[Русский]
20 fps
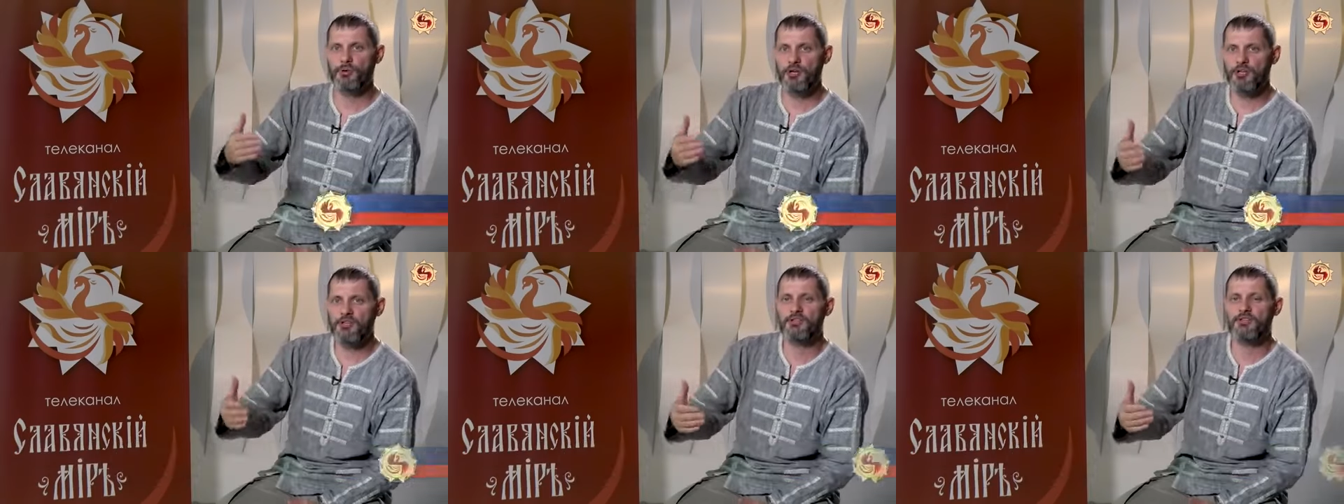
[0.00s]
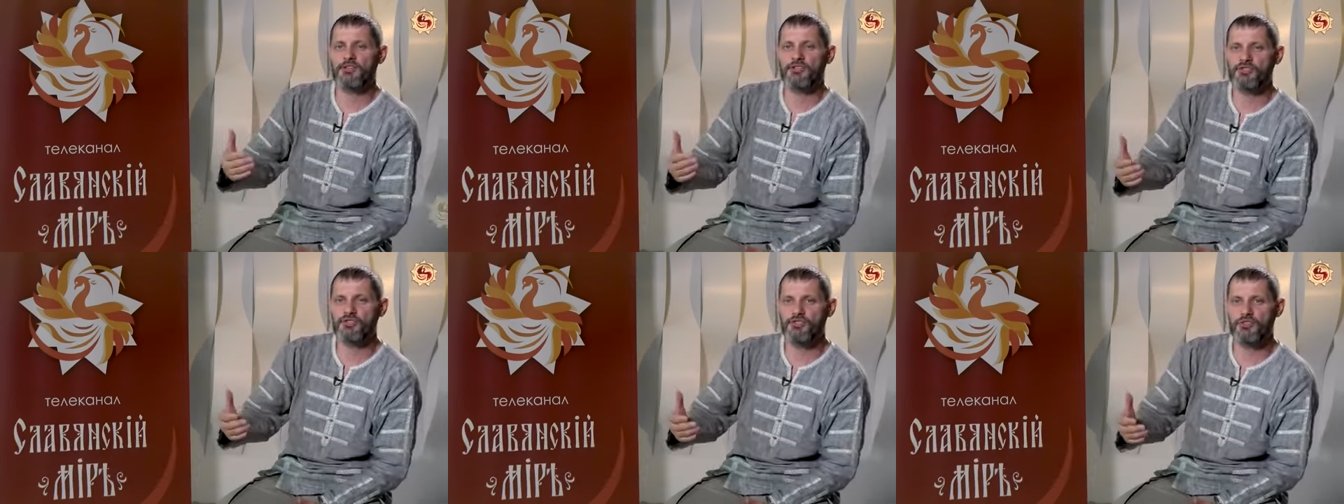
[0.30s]
он
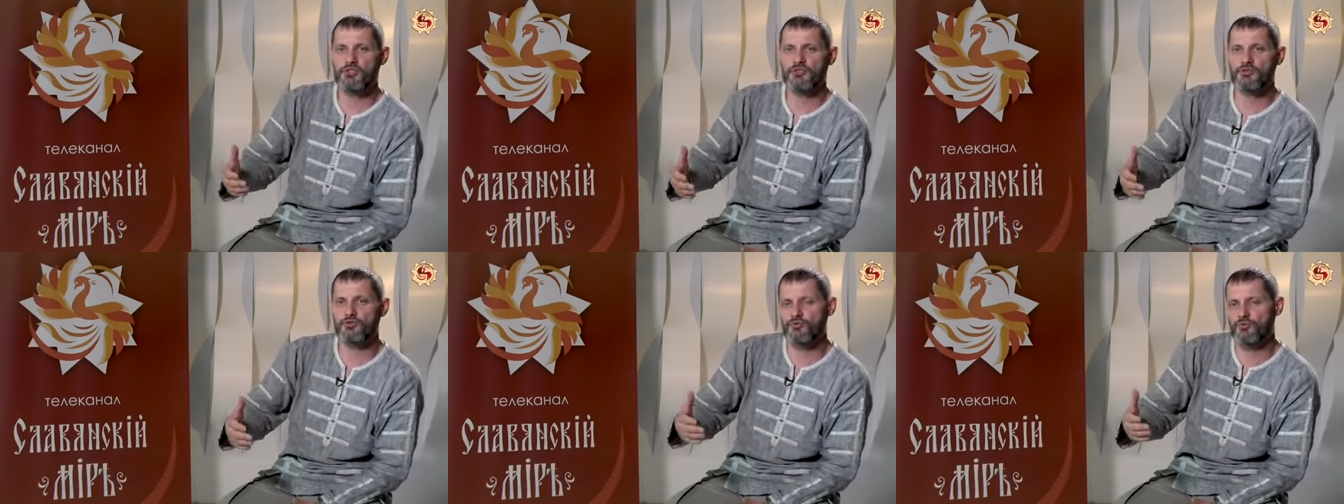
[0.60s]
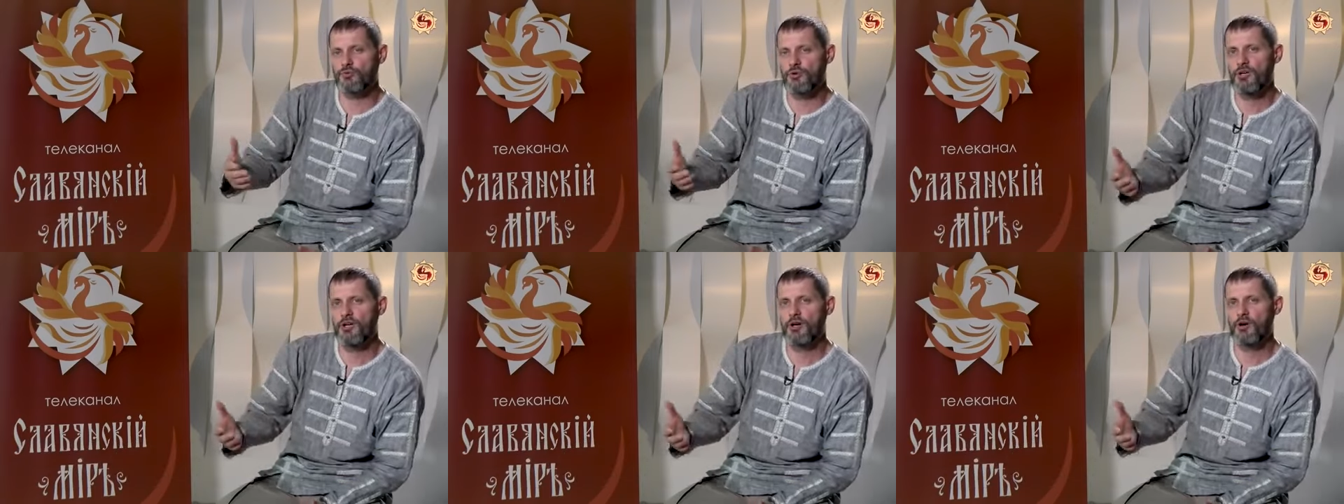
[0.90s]
принял решение,
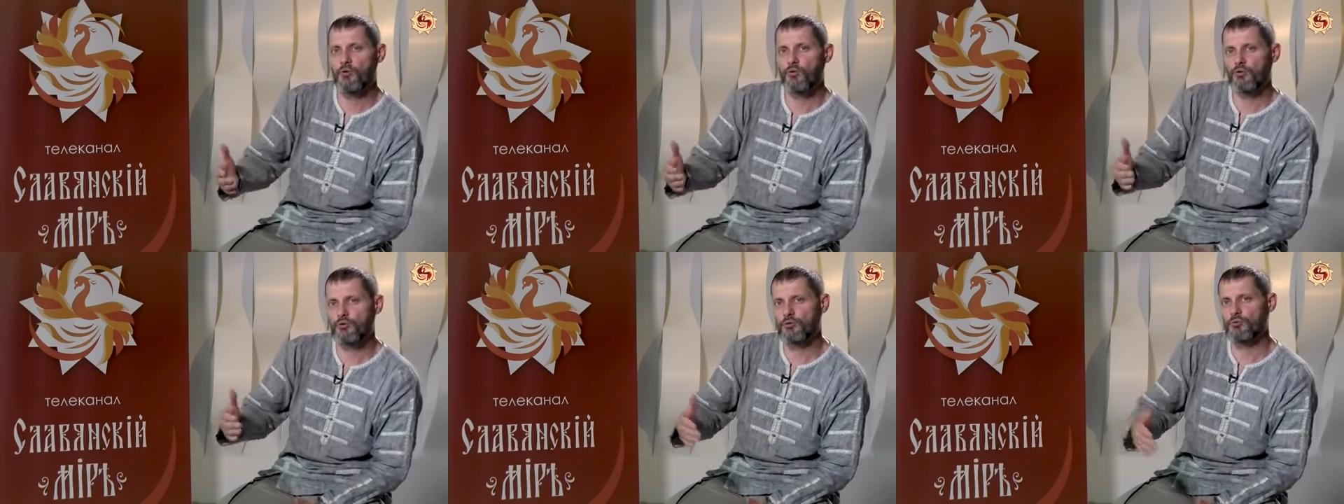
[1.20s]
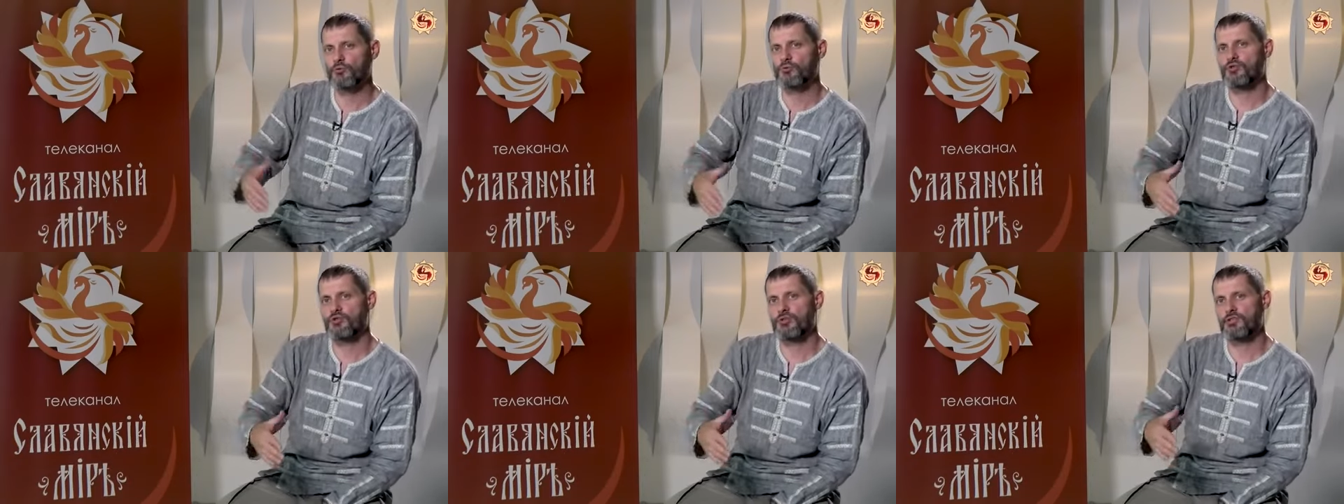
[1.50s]
что он
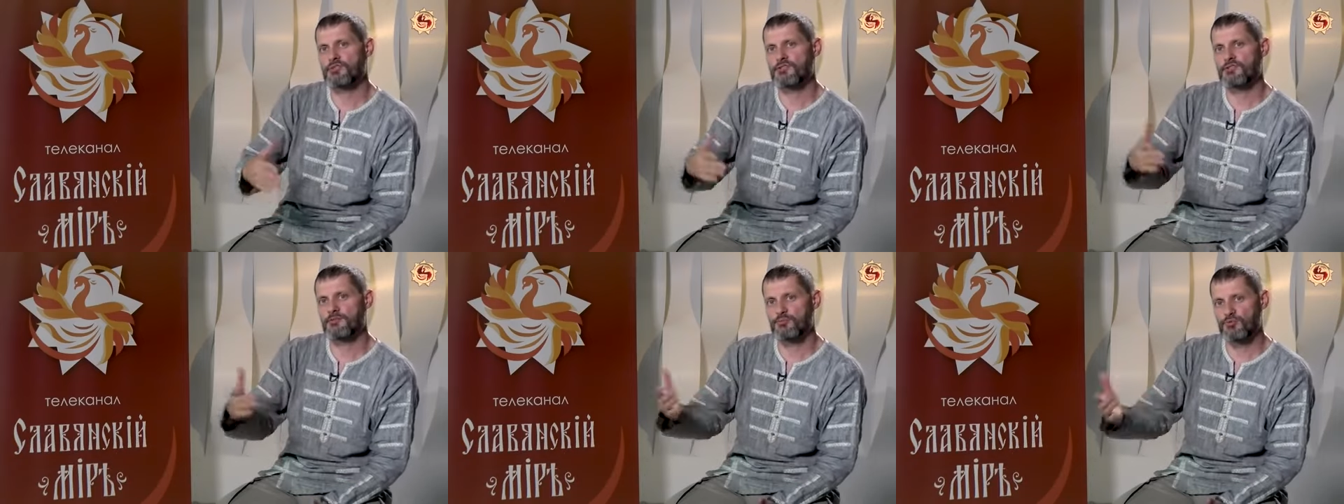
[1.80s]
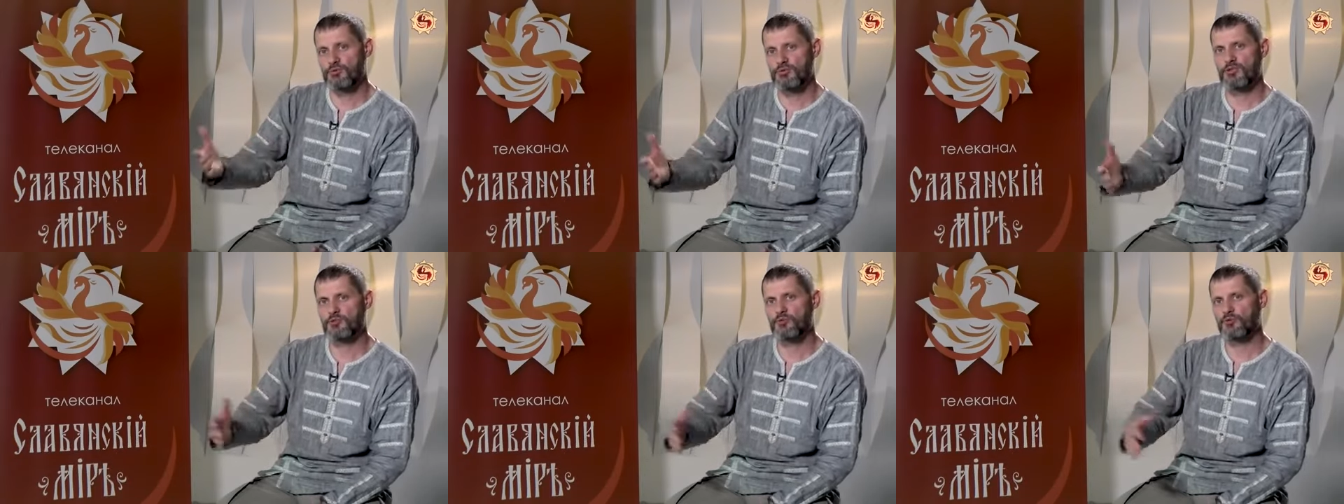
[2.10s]
лучше, если
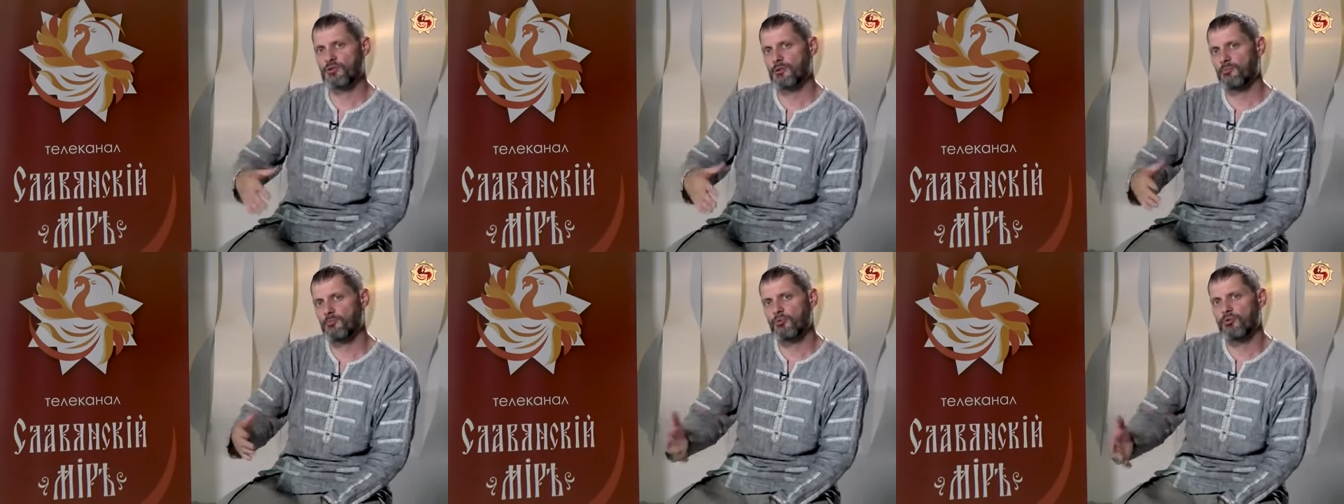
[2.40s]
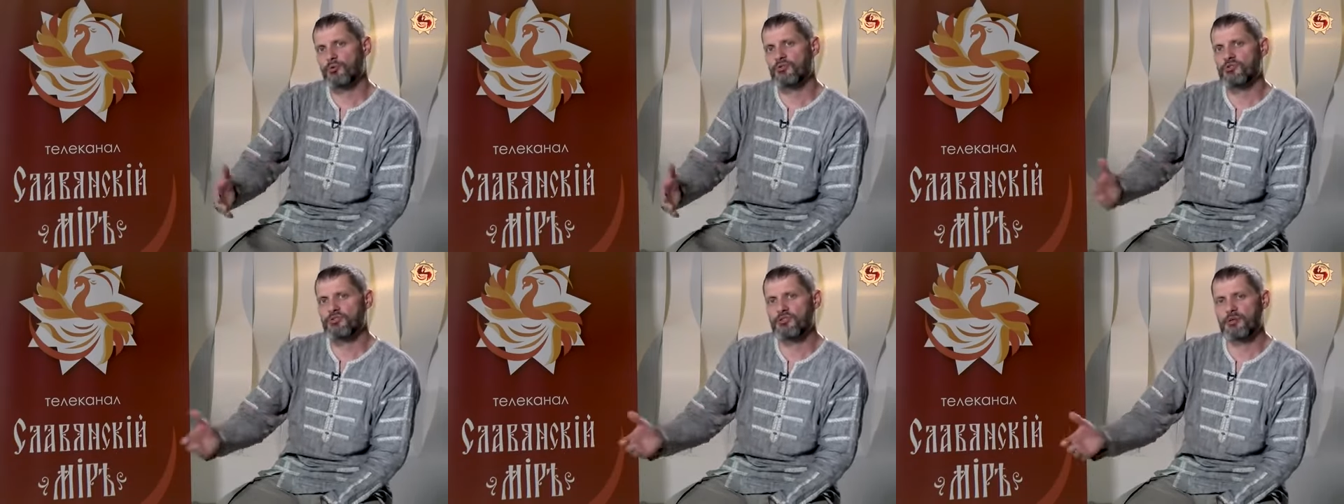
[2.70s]
ему надо, он там
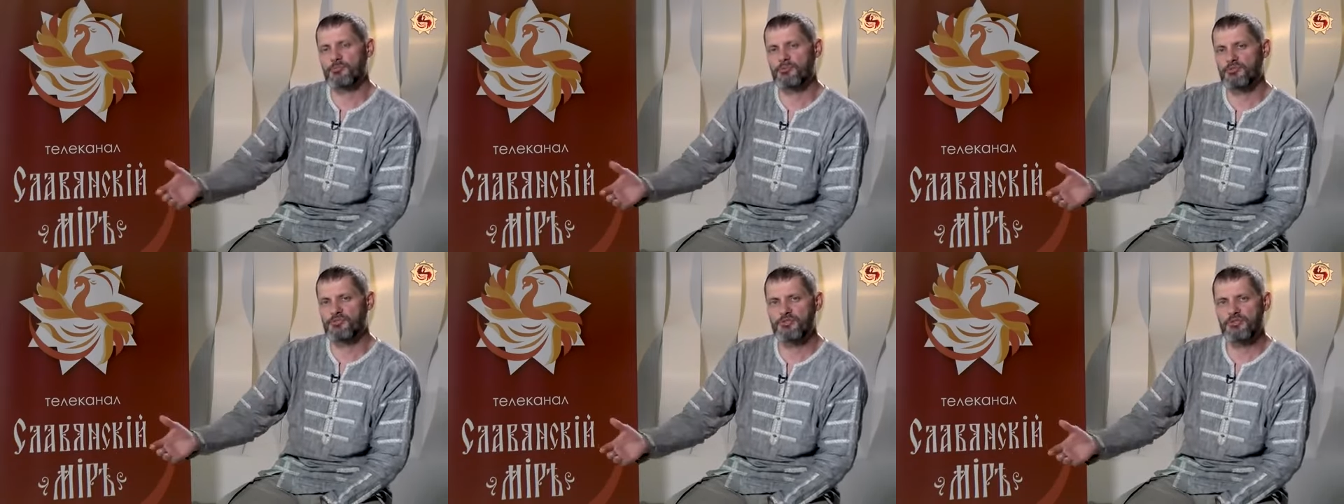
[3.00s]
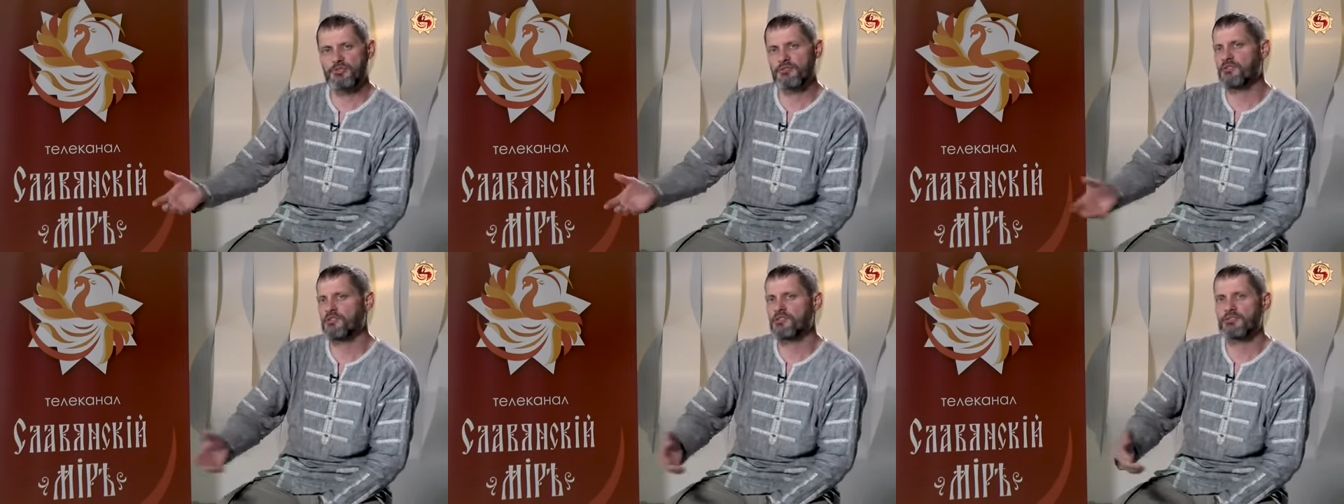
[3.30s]
полчаса
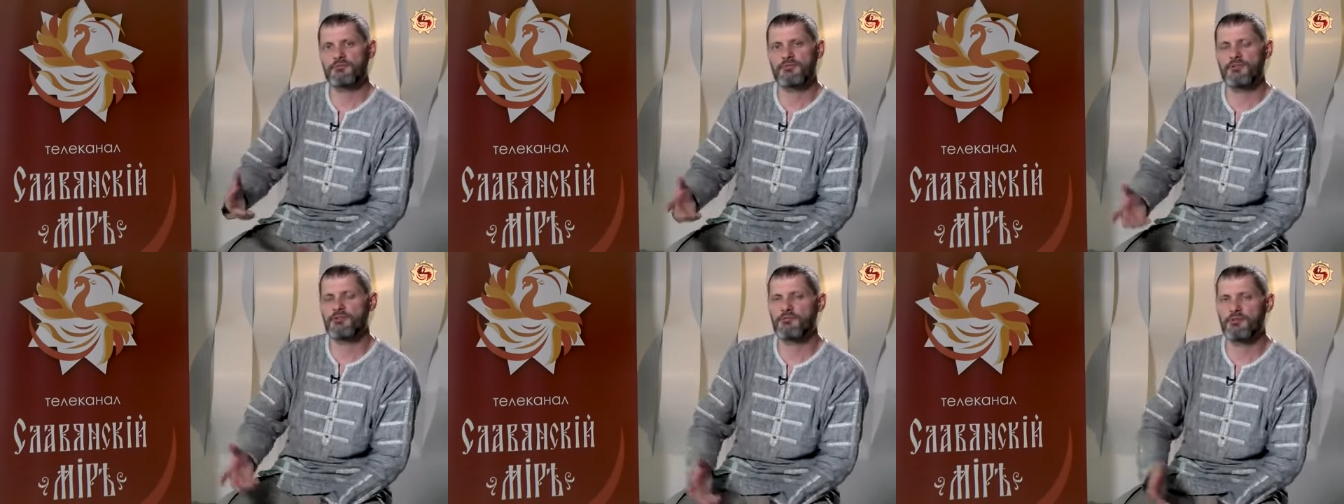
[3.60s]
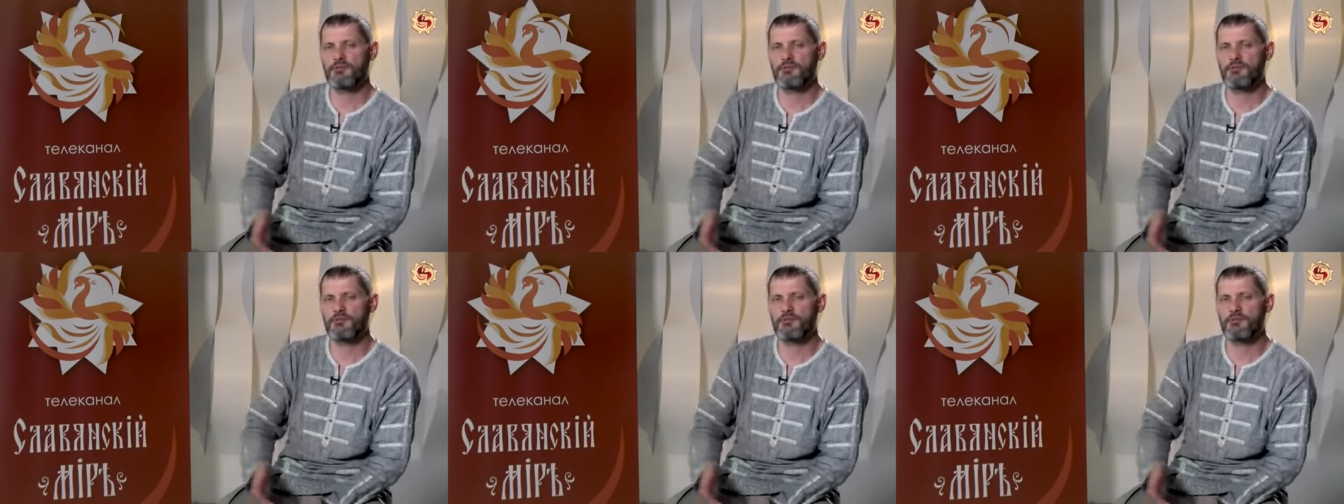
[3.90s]
посидит, и этого